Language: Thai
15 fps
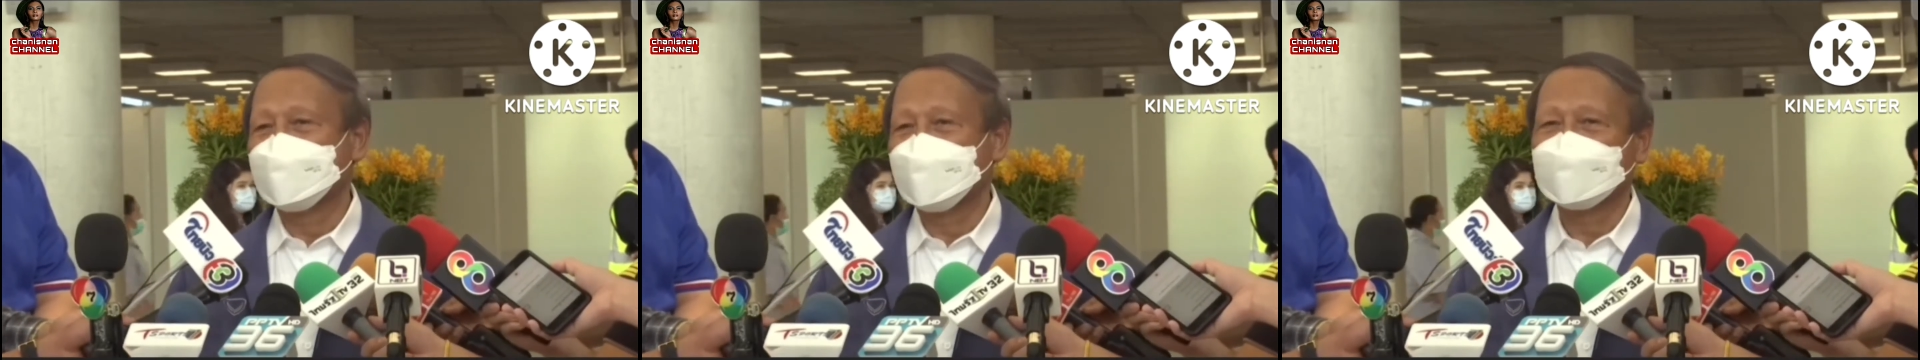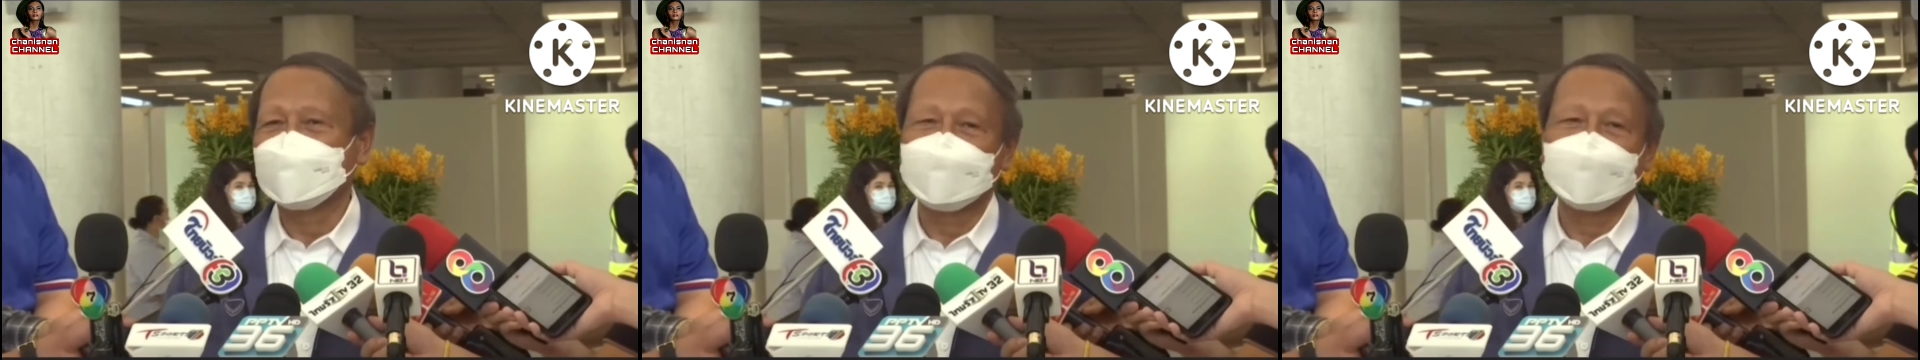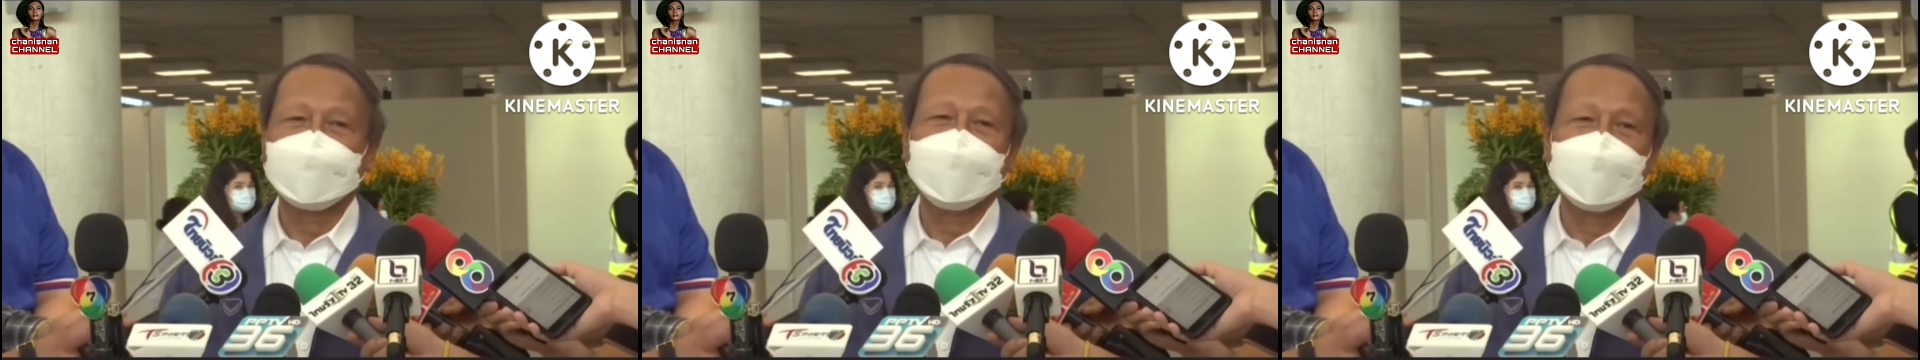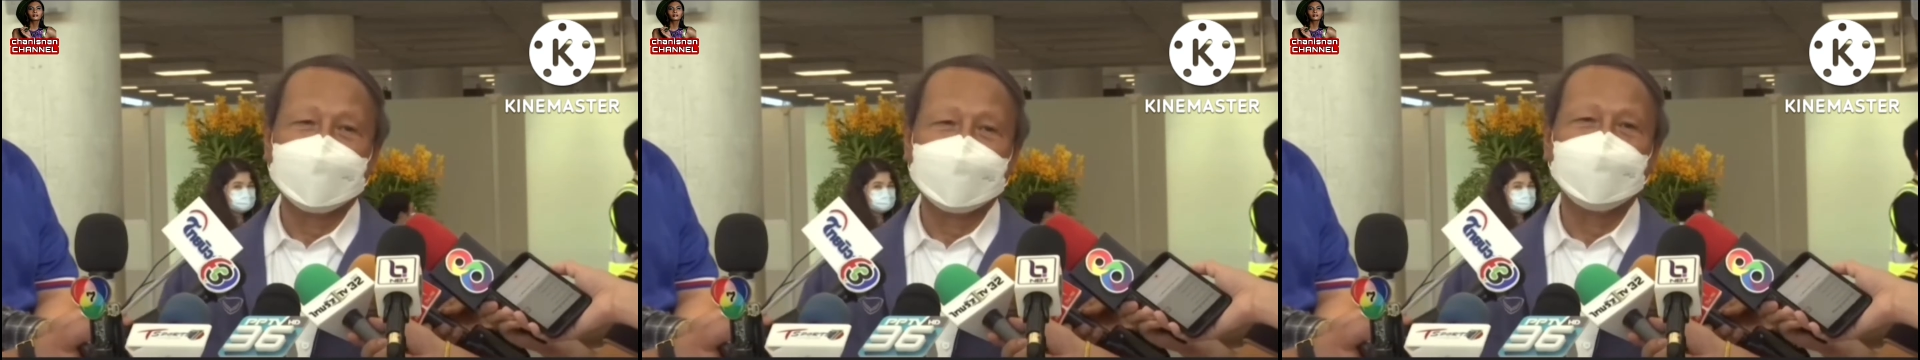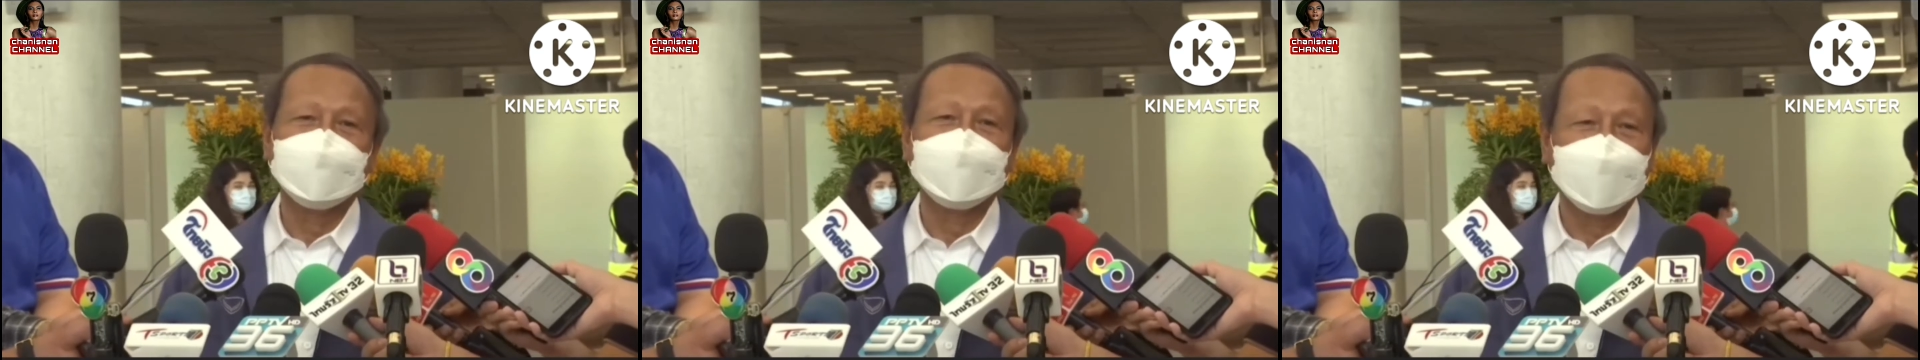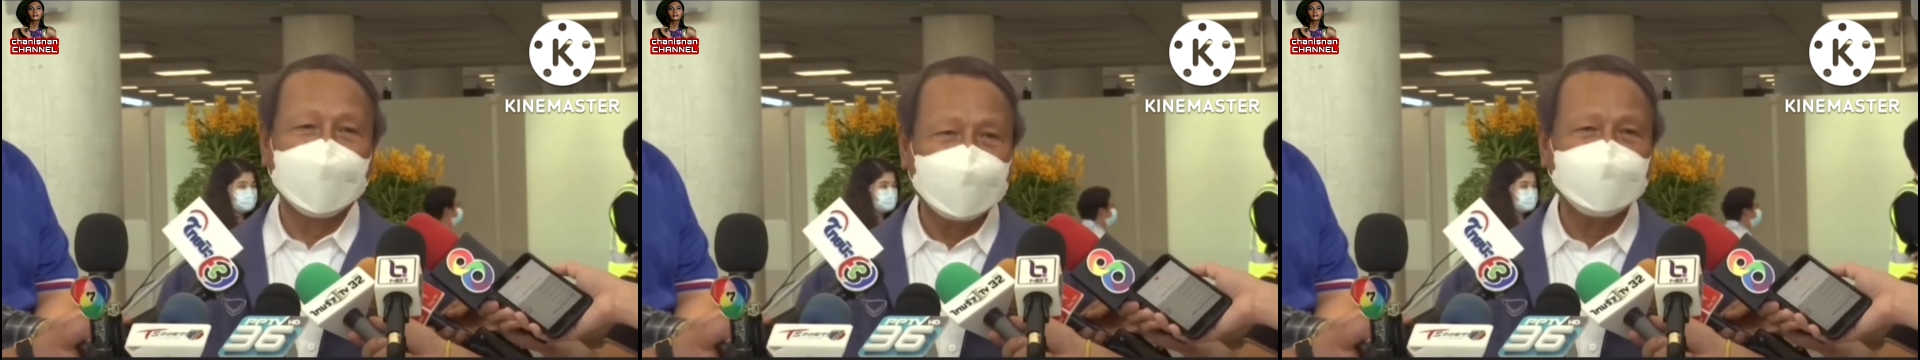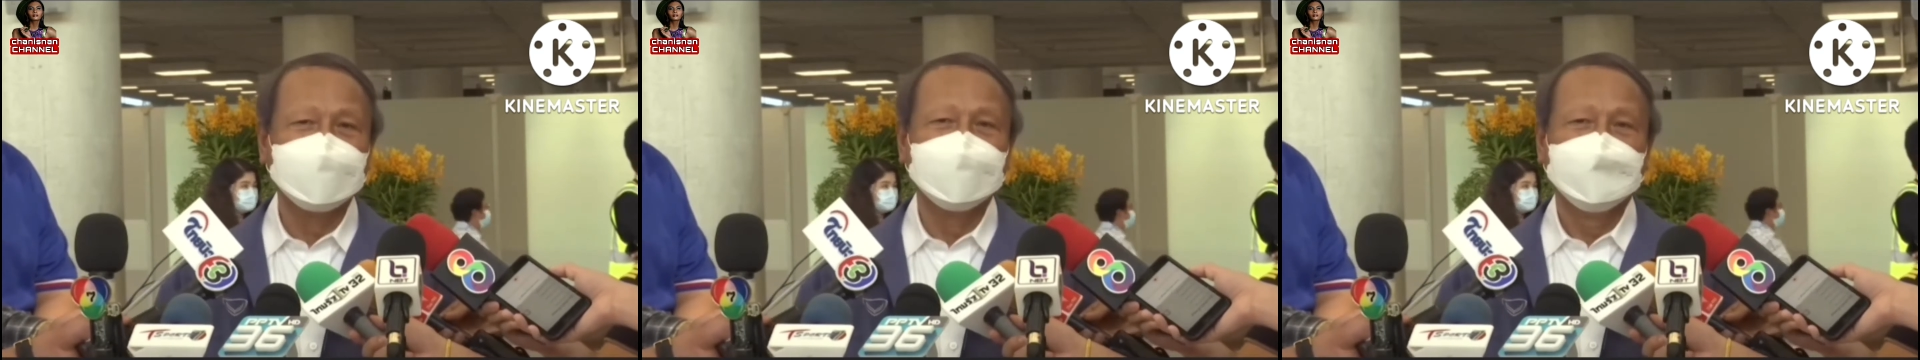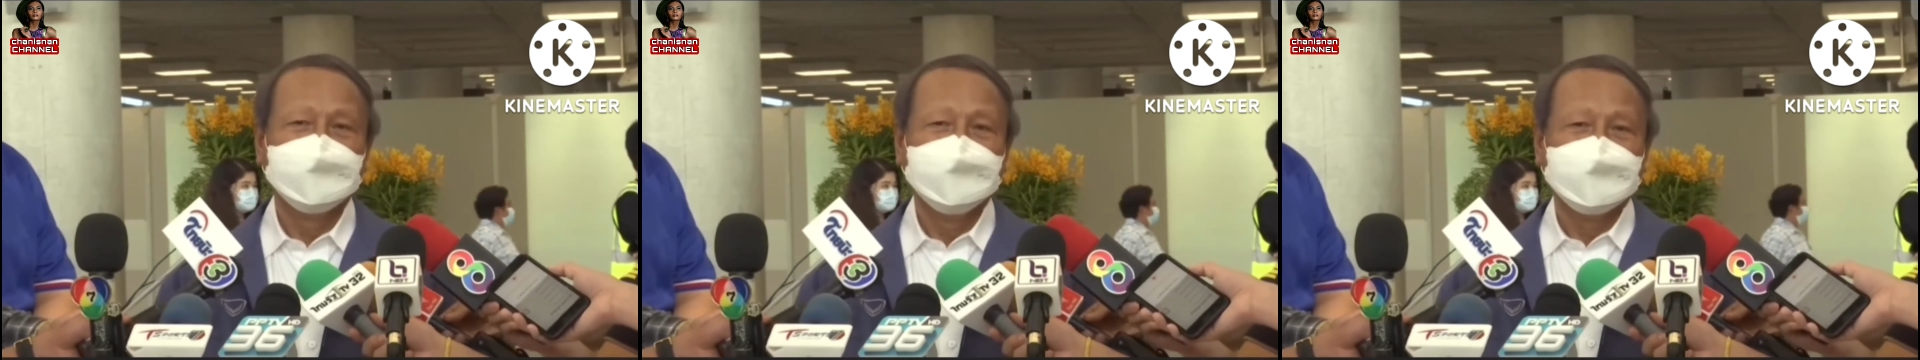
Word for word: ประสบการณ์ที่เขาได้รับ